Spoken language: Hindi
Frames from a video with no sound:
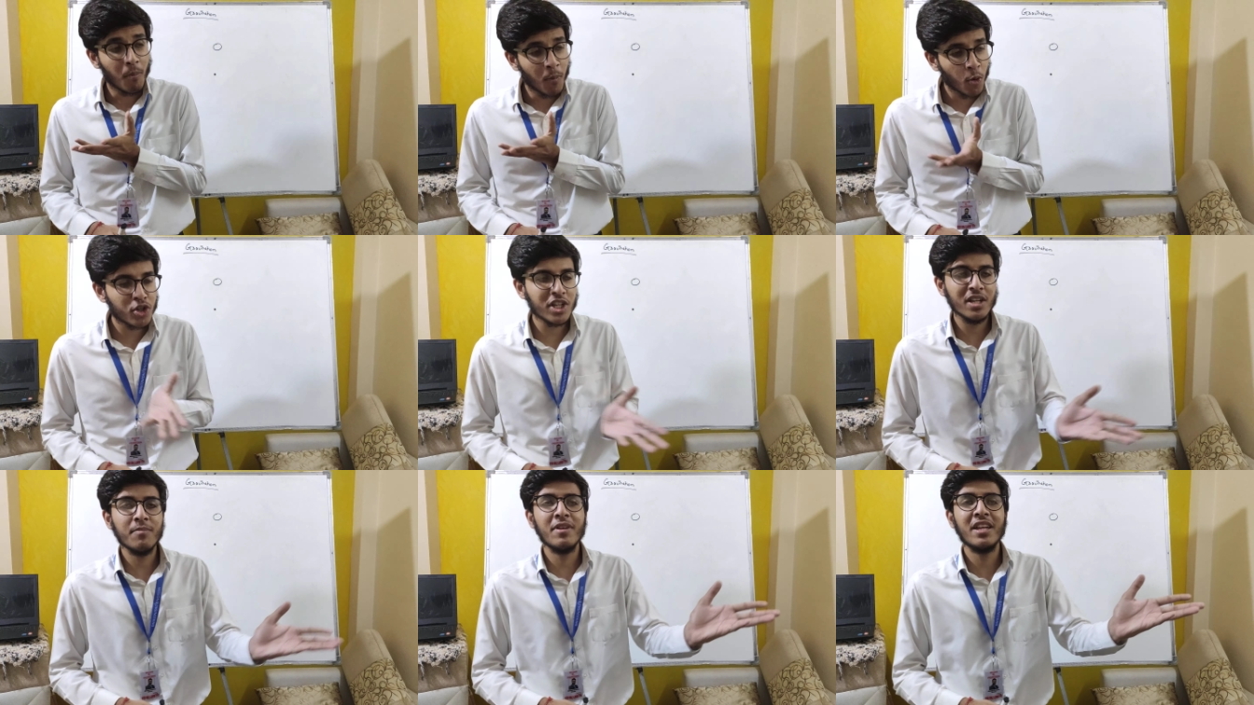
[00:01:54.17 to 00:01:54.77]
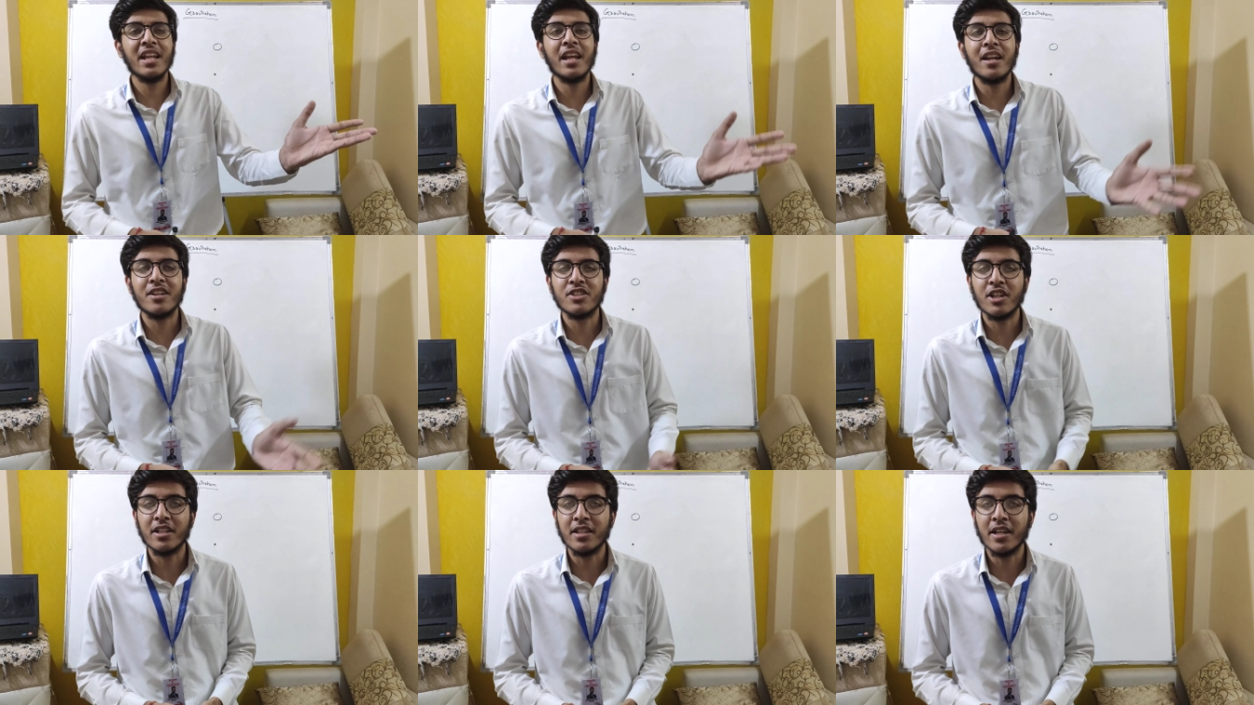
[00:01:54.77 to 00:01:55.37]
मोशन में रहना
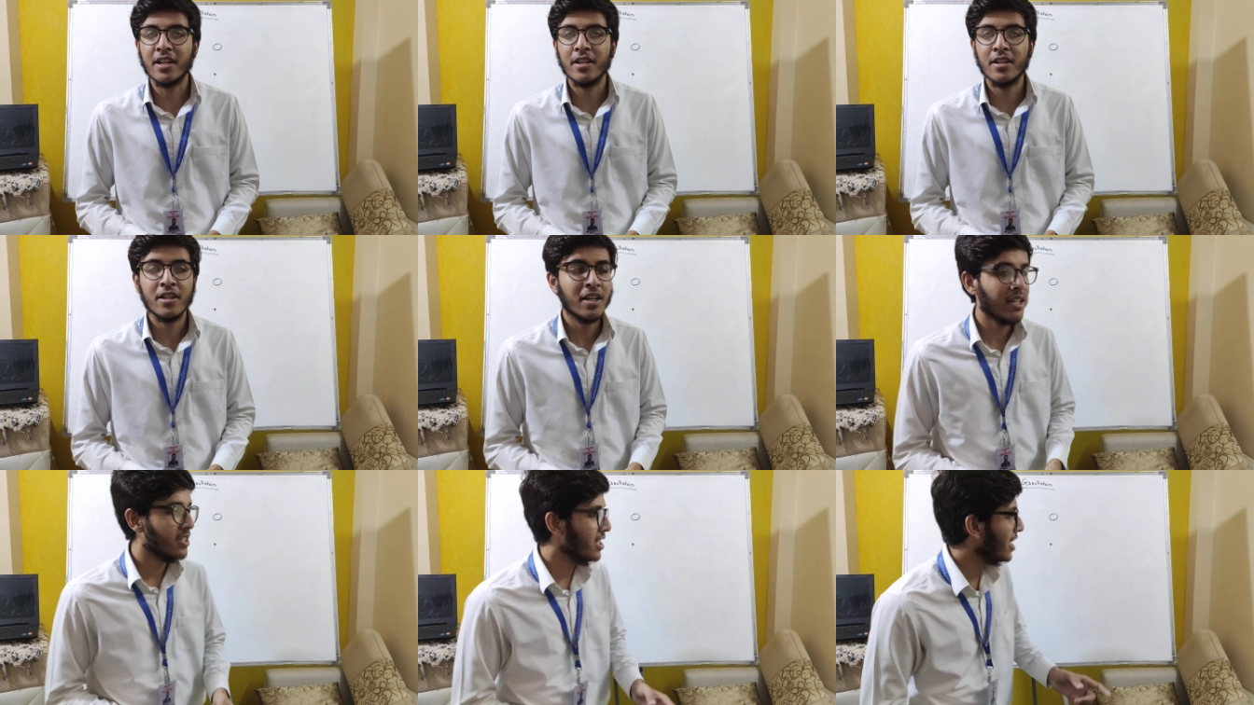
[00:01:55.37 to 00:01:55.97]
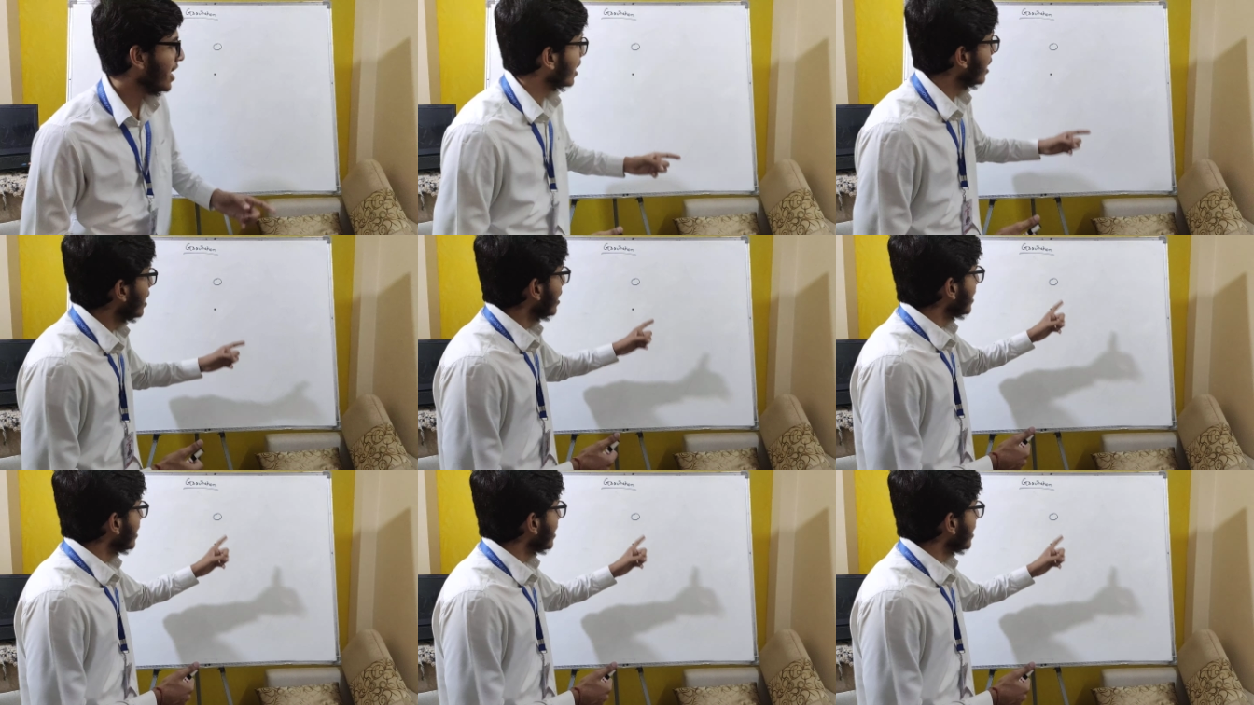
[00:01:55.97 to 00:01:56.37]
चाहता है ठीक है